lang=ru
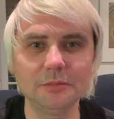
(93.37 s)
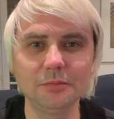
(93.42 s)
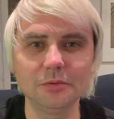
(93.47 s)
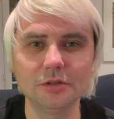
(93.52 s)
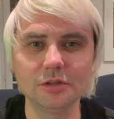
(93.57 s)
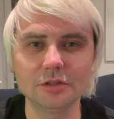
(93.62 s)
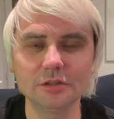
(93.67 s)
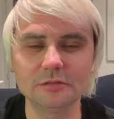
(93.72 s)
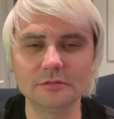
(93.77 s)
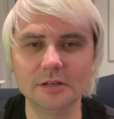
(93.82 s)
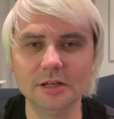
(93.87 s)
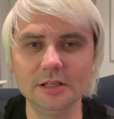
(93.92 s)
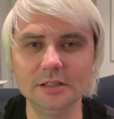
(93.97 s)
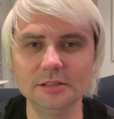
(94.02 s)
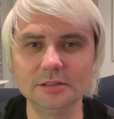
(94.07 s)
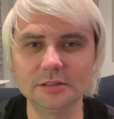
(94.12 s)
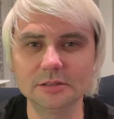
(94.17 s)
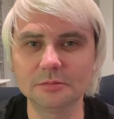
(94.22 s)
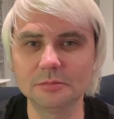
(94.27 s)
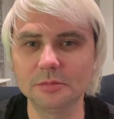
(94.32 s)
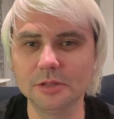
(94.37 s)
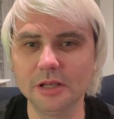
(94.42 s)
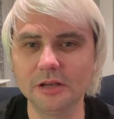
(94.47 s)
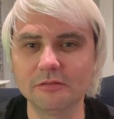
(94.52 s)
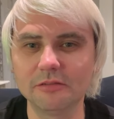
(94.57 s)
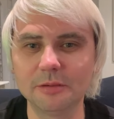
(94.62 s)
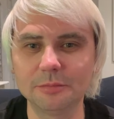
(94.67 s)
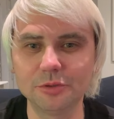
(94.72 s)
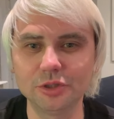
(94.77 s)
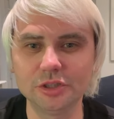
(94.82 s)
не переживайте,
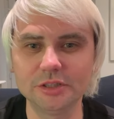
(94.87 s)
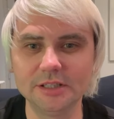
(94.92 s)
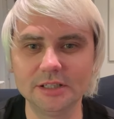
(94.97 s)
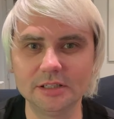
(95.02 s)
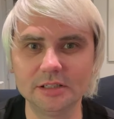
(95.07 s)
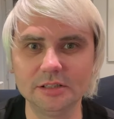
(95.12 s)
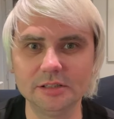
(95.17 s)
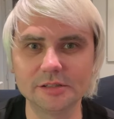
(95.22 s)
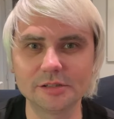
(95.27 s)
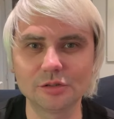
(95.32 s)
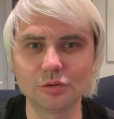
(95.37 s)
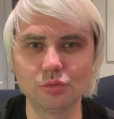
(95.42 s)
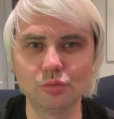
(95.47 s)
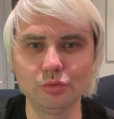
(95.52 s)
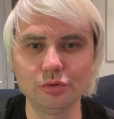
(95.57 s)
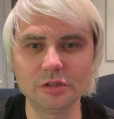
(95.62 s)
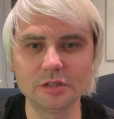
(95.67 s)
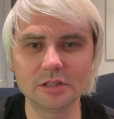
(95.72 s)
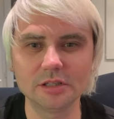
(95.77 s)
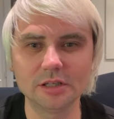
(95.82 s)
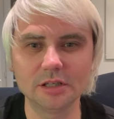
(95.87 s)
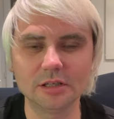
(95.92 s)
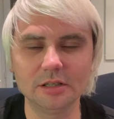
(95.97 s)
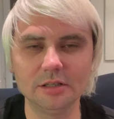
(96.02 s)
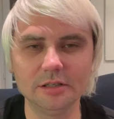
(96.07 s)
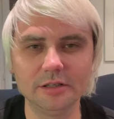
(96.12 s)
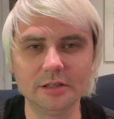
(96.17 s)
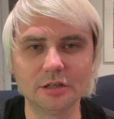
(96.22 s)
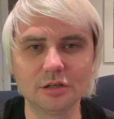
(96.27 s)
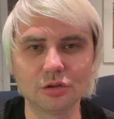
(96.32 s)
мне вообще не скучно,
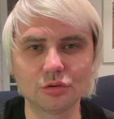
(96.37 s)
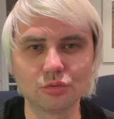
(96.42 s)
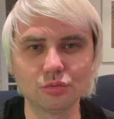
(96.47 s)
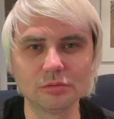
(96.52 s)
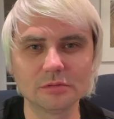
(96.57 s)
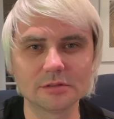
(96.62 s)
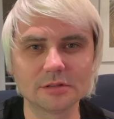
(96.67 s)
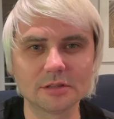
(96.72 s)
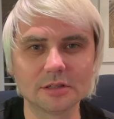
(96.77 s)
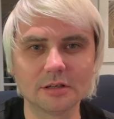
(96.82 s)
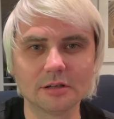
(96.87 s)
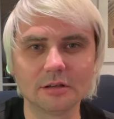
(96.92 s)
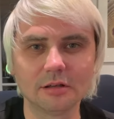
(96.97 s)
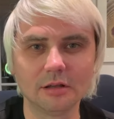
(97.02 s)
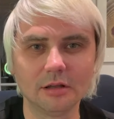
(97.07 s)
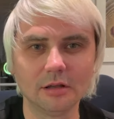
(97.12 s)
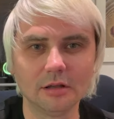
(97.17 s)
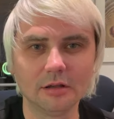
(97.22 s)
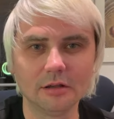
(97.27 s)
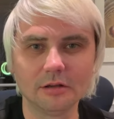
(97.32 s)
не грустно,